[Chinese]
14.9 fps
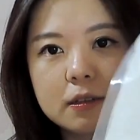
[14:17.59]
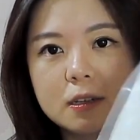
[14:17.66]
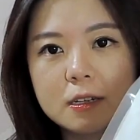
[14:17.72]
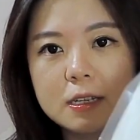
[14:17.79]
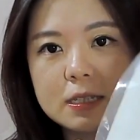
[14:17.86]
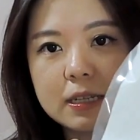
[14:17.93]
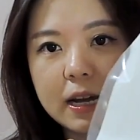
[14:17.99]

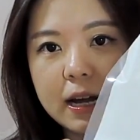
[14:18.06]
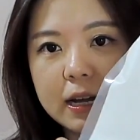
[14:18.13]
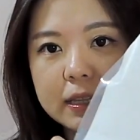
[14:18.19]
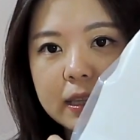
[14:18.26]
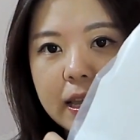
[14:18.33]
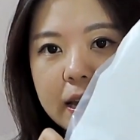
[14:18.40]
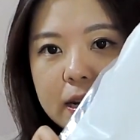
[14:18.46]
的一
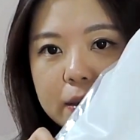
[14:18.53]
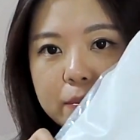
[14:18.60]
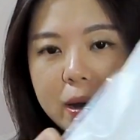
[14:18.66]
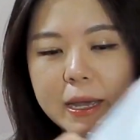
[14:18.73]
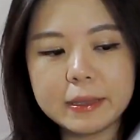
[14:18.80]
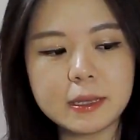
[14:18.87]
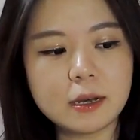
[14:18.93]
家店里
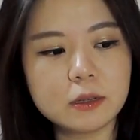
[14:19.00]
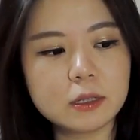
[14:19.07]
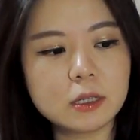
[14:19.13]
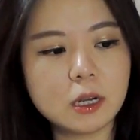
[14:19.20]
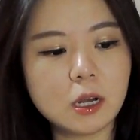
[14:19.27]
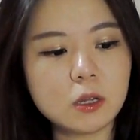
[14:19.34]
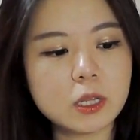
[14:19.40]
买到
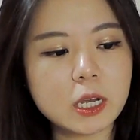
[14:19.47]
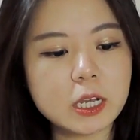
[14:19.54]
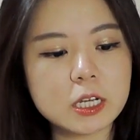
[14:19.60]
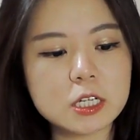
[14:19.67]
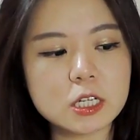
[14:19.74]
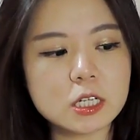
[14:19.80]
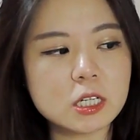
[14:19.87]
的，然后它
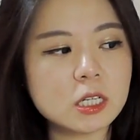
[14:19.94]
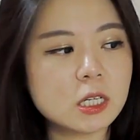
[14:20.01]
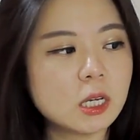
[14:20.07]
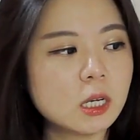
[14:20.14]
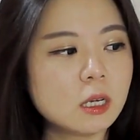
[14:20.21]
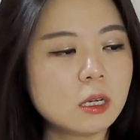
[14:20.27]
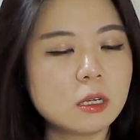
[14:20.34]
也是
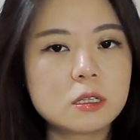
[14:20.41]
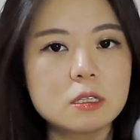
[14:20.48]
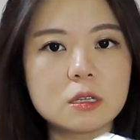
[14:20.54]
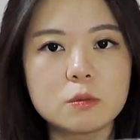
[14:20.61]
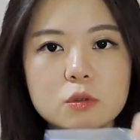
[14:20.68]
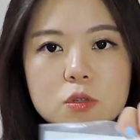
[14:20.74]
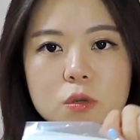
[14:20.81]

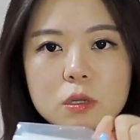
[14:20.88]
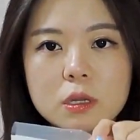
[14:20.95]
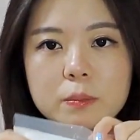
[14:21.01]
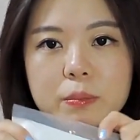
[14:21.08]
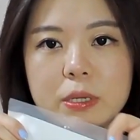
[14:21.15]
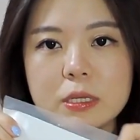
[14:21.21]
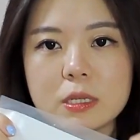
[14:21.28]
怎么说
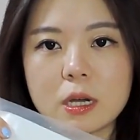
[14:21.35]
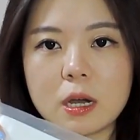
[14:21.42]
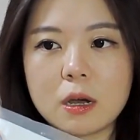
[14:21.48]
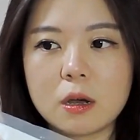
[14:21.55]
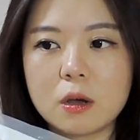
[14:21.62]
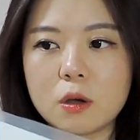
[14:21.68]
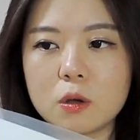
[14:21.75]
呢？比
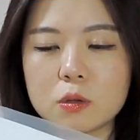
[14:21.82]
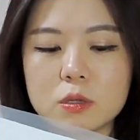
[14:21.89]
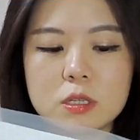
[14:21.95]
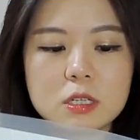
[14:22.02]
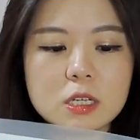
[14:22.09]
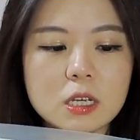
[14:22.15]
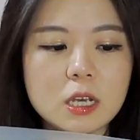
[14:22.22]
较
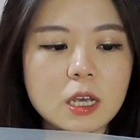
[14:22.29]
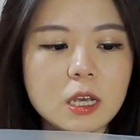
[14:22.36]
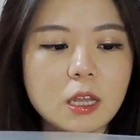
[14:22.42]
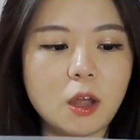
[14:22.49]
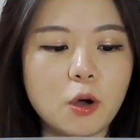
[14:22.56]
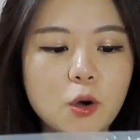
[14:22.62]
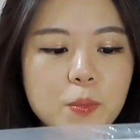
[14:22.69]

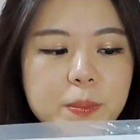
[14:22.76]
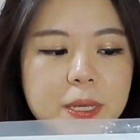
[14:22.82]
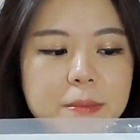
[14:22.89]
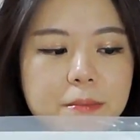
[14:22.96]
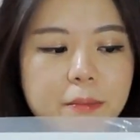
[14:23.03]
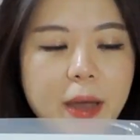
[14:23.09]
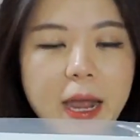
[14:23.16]
街头
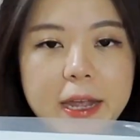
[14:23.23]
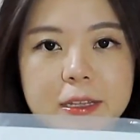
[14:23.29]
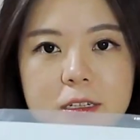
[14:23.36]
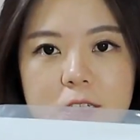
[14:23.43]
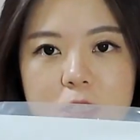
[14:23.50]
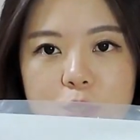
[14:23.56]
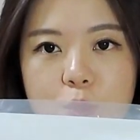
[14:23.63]
品牌
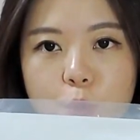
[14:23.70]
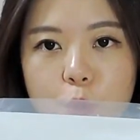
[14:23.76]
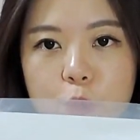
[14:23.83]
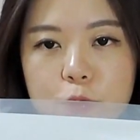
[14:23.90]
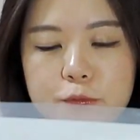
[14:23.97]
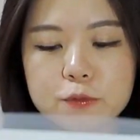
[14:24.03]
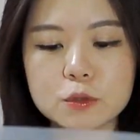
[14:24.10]
的这
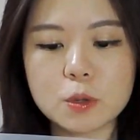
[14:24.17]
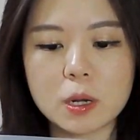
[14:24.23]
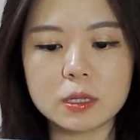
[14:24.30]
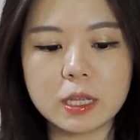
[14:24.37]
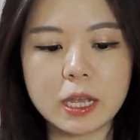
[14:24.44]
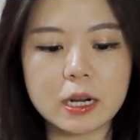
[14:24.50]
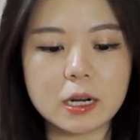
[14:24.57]
种服
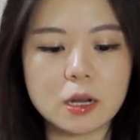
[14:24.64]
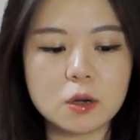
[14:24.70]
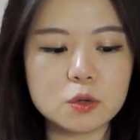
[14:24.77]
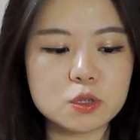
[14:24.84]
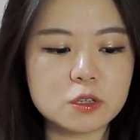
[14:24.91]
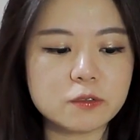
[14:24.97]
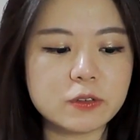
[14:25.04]
装店，然
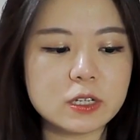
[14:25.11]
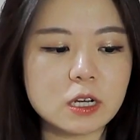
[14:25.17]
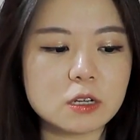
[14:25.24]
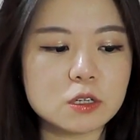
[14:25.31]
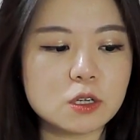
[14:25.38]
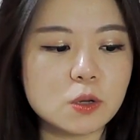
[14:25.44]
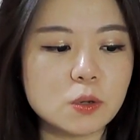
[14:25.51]
后是非
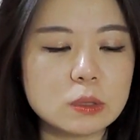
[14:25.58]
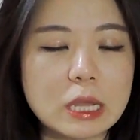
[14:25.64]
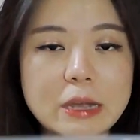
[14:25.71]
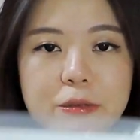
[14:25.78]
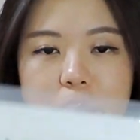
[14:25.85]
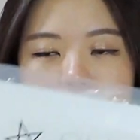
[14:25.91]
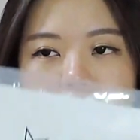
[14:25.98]
常受
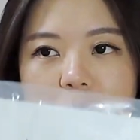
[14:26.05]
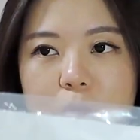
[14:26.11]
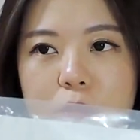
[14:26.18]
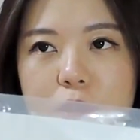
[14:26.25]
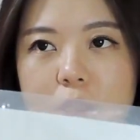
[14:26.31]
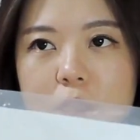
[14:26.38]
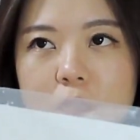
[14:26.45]
大学生
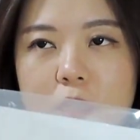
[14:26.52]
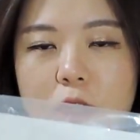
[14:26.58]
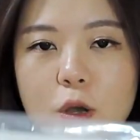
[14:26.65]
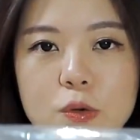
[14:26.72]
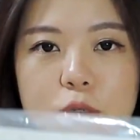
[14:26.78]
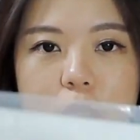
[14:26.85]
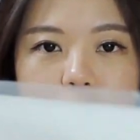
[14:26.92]
或者是
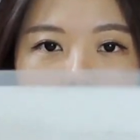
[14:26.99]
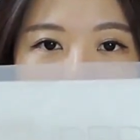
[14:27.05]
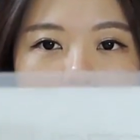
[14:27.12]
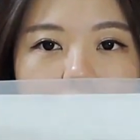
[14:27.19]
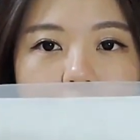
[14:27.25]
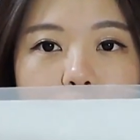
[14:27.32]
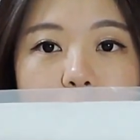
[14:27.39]
高中生
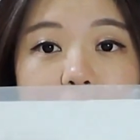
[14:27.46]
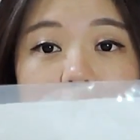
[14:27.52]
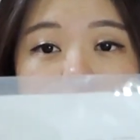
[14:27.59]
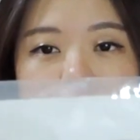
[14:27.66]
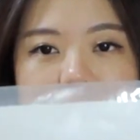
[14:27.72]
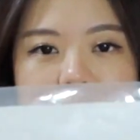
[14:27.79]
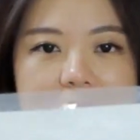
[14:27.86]
朋友们欢
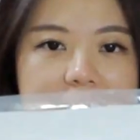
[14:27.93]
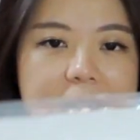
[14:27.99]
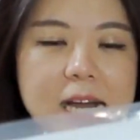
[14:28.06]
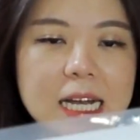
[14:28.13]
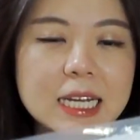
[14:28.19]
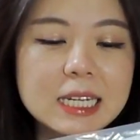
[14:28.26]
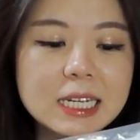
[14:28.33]
迎的一
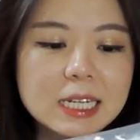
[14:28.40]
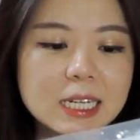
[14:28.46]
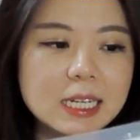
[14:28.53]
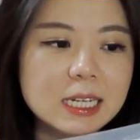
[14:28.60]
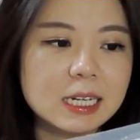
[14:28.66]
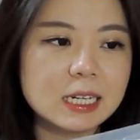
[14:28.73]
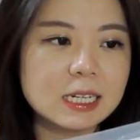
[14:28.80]
家
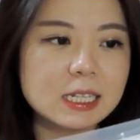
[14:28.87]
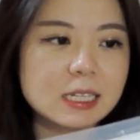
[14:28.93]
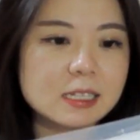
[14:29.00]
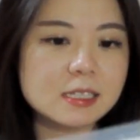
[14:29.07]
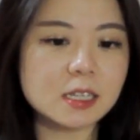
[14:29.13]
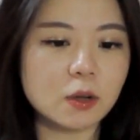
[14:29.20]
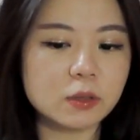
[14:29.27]

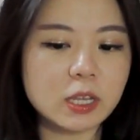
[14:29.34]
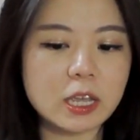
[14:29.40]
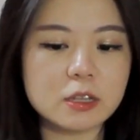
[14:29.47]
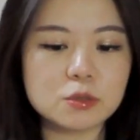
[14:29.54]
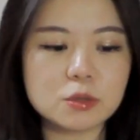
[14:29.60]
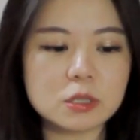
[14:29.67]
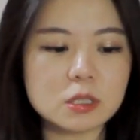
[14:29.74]
呃小
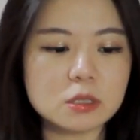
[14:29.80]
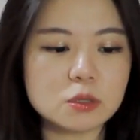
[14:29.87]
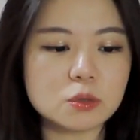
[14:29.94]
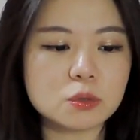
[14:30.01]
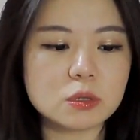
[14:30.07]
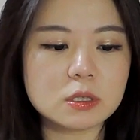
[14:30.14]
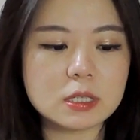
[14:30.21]
店。最近
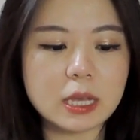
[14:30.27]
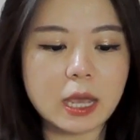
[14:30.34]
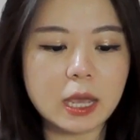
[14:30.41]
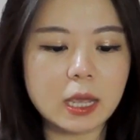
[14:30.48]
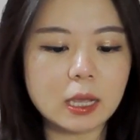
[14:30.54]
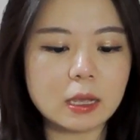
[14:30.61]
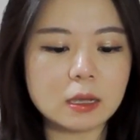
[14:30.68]
就是
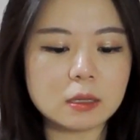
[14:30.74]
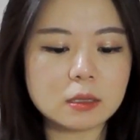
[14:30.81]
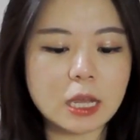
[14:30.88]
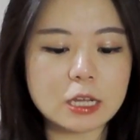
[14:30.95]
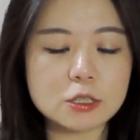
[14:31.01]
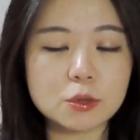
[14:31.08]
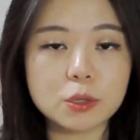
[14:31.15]
在
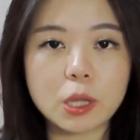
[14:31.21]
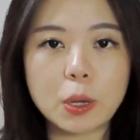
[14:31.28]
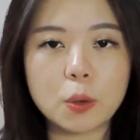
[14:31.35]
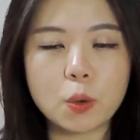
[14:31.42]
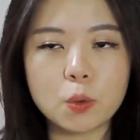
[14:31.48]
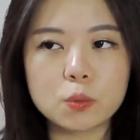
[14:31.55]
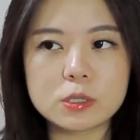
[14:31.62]
大邱那
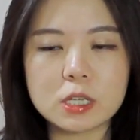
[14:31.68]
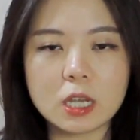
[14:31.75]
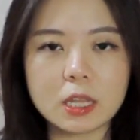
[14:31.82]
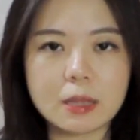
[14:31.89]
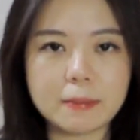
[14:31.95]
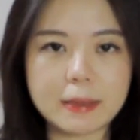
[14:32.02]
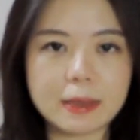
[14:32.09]
个购物
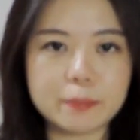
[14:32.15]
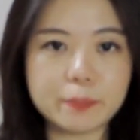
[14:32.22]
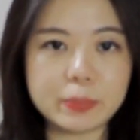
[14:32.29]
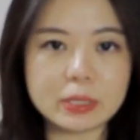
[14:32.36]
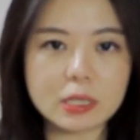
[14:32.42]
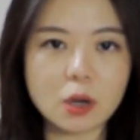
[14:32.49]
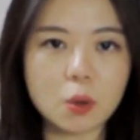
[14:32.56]
街那边
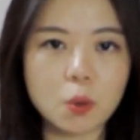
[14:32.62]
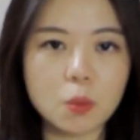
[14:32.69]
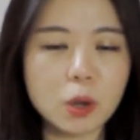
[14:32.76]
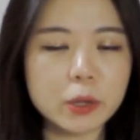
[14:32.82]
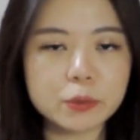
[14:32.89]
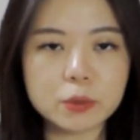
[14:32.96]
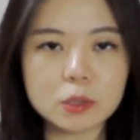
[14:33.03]
比较红，
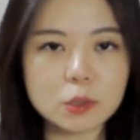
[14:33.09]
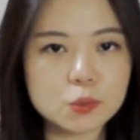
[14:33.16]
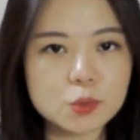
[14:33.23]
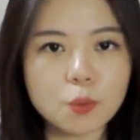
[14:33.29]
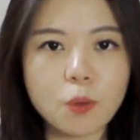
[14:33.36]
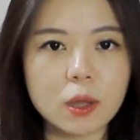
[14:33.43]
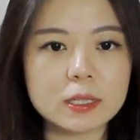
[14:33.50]
很多人
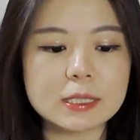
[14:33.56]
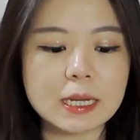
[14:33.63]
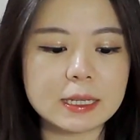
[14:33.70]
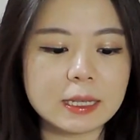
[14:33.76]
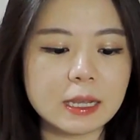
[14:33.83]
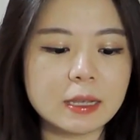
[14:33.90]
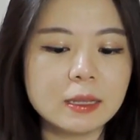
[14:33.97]
都去逛一
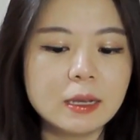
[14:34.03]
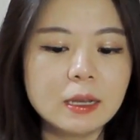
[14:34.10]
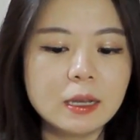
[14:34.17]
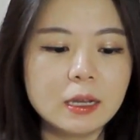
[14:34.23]
家店。